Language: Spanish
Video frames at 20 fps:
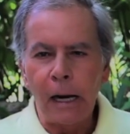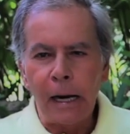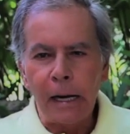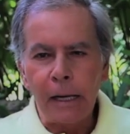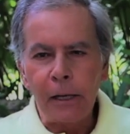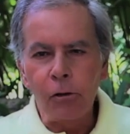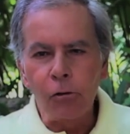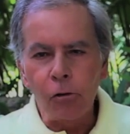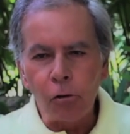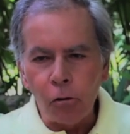
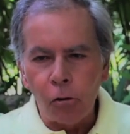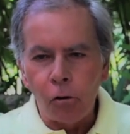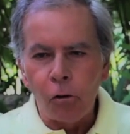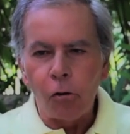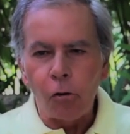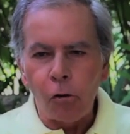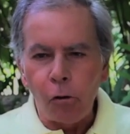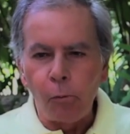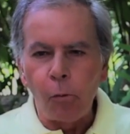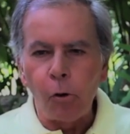ha ido
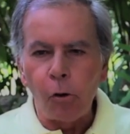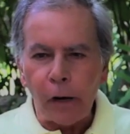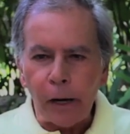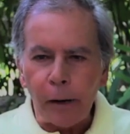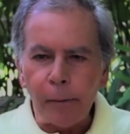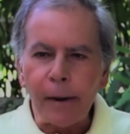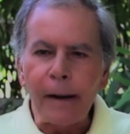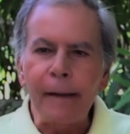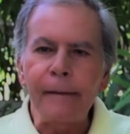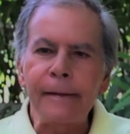como
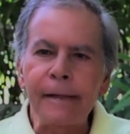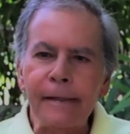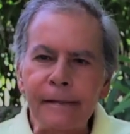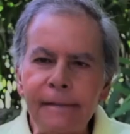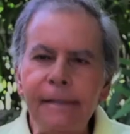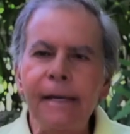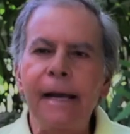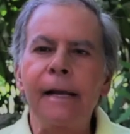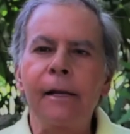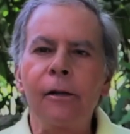
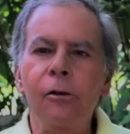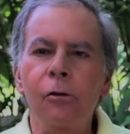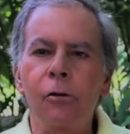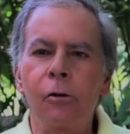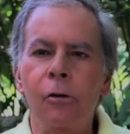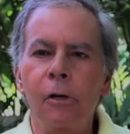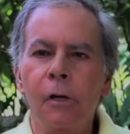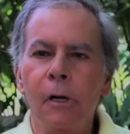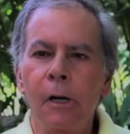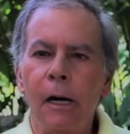reblandeciendo